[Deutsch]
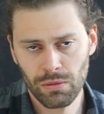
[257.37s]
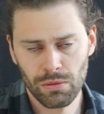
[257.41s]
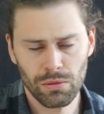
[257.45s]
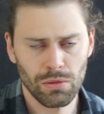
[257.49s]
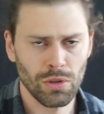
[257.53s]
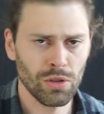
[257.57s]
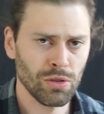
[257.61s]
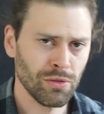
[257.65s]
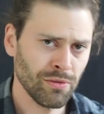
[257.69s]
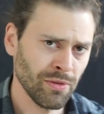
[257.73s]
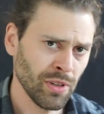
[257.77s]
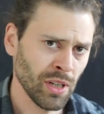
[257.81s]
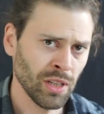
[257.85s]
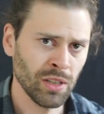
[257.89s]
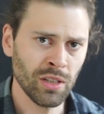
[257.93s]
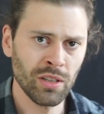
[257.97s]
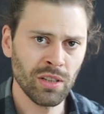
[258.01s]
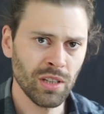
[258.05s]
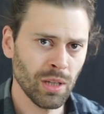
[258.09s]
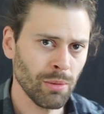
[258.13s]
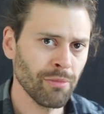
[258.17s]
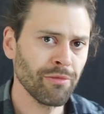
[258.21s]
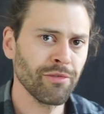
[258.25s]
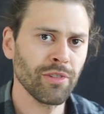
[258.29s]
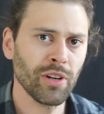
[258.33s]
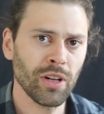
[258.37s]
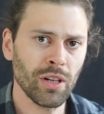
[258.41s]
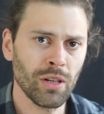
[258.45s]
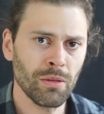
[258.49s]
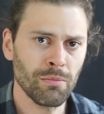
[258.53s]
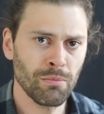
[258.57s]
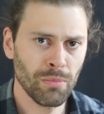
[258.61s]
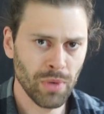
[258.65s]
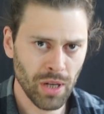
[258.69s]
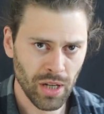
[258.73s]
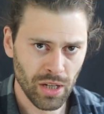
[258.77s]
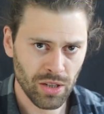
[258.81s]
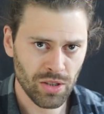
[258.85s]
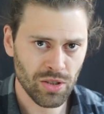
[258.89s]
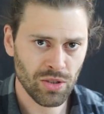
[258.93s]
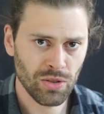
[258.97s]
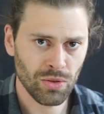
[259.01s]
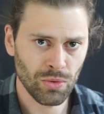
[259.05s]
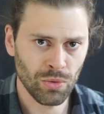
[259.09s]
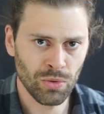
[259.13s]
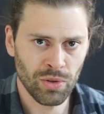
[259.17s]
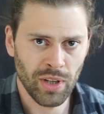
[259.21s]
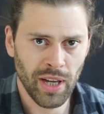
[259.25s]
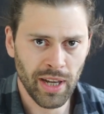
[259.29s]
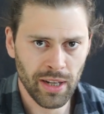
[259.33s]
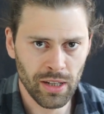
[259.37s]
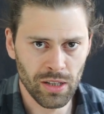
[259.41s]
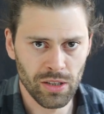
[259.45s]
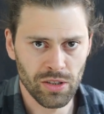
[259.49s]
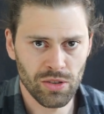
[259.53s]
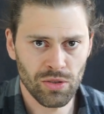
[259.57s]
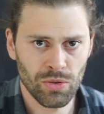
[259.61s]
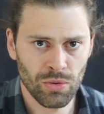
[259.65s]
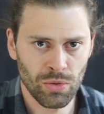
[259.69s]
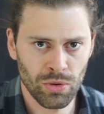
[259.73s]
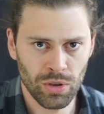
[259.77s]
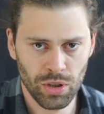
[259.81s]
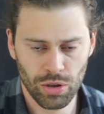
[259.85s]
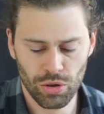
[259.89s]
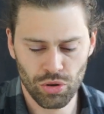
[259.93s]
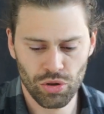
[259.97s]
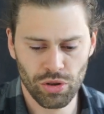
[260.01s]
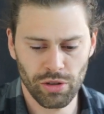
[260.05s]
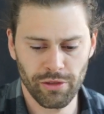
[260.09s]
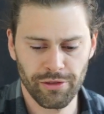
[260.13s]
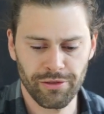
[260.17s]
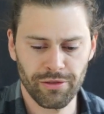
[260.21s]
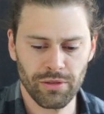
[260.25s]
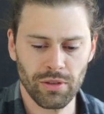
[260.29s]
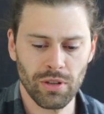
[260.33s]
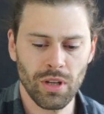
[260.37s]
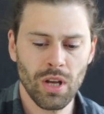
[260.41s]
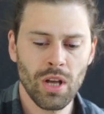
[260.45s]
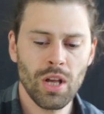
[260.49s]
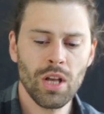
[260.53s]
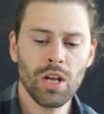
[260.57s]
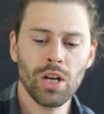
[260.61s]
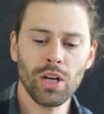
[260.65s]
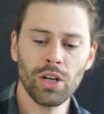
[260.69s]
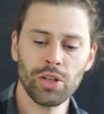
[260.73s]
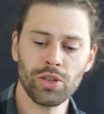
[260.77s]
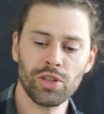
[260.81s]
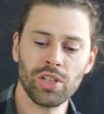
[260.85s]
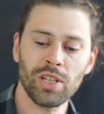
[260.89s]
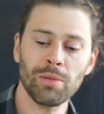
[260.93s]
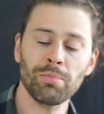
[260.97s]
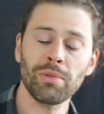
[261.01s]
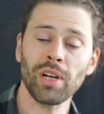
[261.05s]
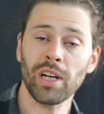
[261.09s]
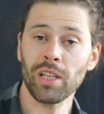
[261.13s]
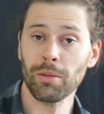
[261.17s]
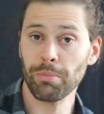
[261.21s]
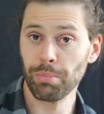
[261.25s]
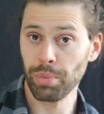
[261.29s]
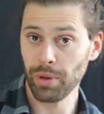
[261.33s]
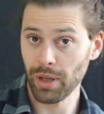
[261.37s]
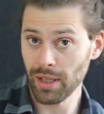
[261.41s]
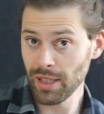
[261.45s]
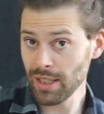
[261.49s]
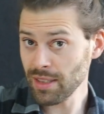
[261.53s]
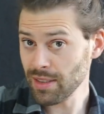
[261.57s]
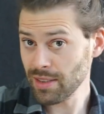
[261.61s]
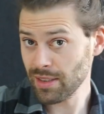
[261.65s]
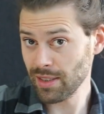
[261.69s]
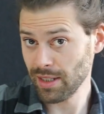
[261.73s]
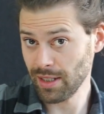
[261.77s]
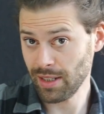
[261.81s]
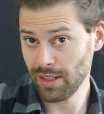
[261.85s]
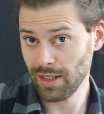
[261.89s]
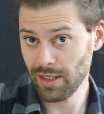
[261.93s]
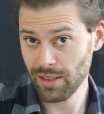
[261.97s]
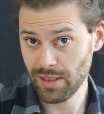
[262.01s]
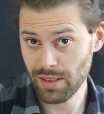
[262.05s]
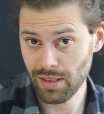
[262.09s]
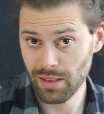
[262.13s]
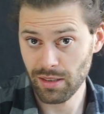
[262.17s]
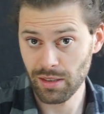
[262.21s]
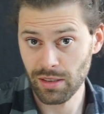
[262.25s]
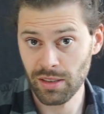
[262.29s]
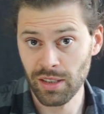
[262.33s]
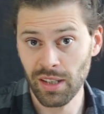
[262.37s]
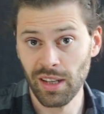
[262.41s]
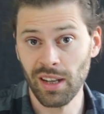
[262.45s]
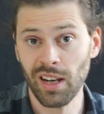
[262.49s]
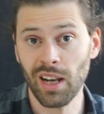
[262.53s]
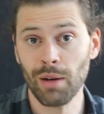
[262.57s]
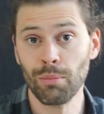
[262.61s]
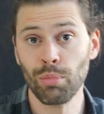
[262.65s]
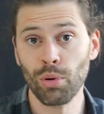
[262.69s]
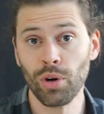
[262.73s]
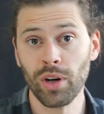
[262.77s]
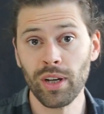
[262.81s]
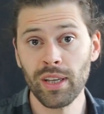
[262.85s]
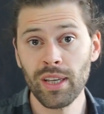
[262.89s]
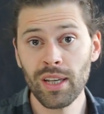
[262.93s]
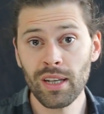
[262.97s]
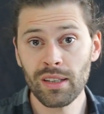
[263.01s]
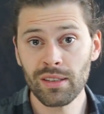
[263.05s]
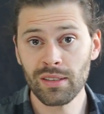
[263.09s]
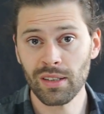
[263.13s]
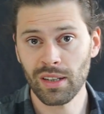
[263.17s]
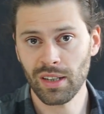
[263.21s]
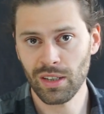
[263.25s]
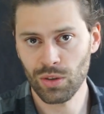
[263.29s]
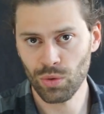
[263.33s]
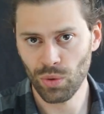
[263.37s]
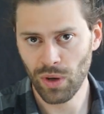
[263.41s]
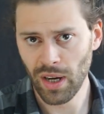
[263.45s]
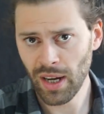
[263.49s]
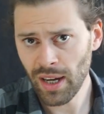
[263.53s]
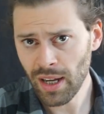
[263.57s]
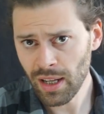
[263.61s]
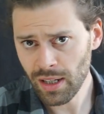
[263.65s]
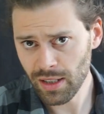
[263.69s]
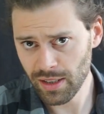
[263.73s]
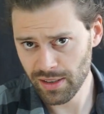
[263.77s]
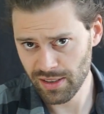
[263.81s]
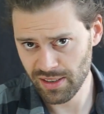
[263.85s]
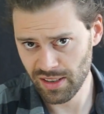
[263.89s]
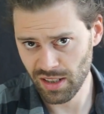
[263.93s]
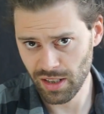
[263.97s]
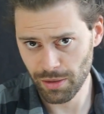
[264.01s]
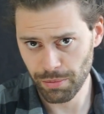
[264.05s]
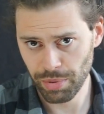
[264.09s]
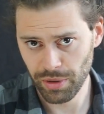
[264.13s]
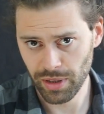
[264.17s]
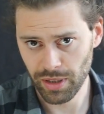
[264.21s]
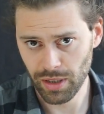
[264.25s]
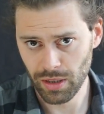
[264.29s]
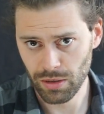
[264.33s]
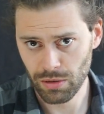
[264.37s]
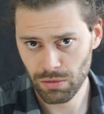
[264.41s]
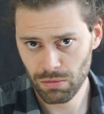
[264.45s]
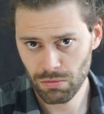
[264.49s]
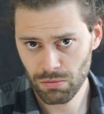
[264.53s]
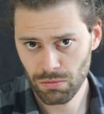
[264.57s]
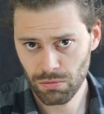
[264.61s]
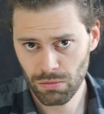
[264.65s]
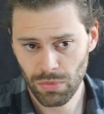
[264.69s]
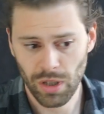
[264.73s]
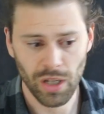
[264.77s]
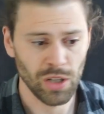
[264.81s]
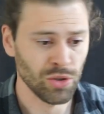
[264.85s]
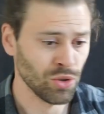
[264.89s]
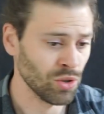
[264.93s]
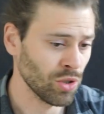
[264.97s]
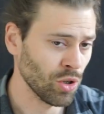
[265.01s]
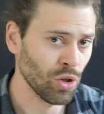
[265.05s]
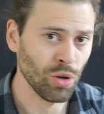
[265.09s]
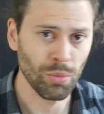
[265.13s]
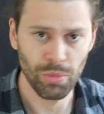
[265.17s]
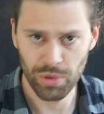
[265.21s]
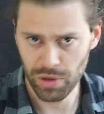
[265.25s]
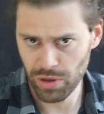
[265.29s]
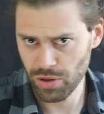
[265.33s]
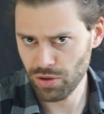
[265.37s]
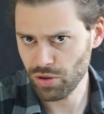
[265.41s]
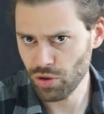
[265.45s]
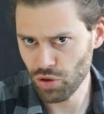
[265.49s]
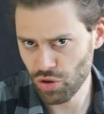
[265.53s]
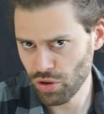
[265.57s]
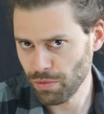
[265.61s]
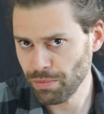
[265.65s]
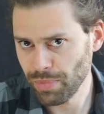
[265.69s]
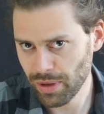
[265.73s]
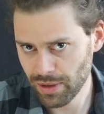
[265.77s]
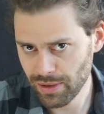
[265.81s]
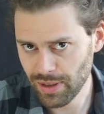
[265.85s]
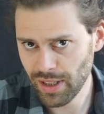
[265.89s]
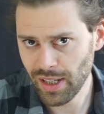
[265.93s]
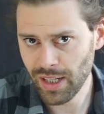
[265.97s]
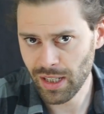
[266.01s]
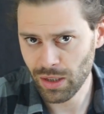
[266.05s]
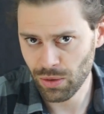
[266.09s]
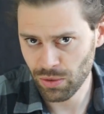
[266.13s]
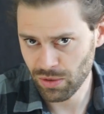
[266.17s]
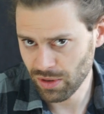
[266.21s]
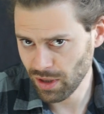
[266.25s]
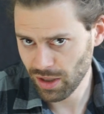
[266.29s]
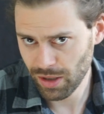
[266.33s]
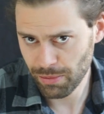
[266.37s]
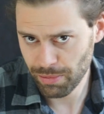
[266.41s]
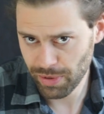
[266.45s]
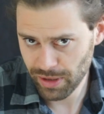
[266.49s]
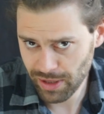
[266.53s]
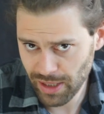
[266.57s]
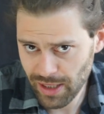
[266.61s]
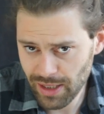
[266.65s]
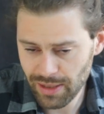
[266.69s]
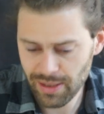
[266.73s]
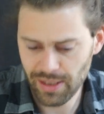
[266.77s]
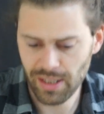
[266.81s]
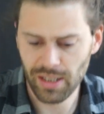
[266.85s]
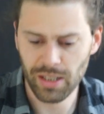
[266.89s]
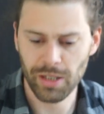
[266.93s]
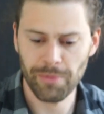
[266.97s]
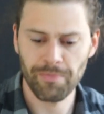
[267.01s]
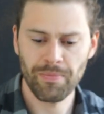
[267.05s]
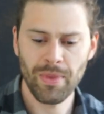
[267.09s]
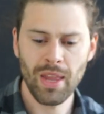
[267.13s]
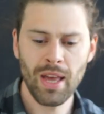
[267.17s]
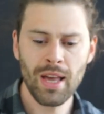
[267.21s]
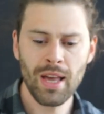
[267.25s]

Das wären in dem Fall Marx und Engels und ihre Schriften. Es gibt eine Priesterkaste, die elaborierte Rituale zelebriert, also die kommunistische Partei und ihre Parteitage.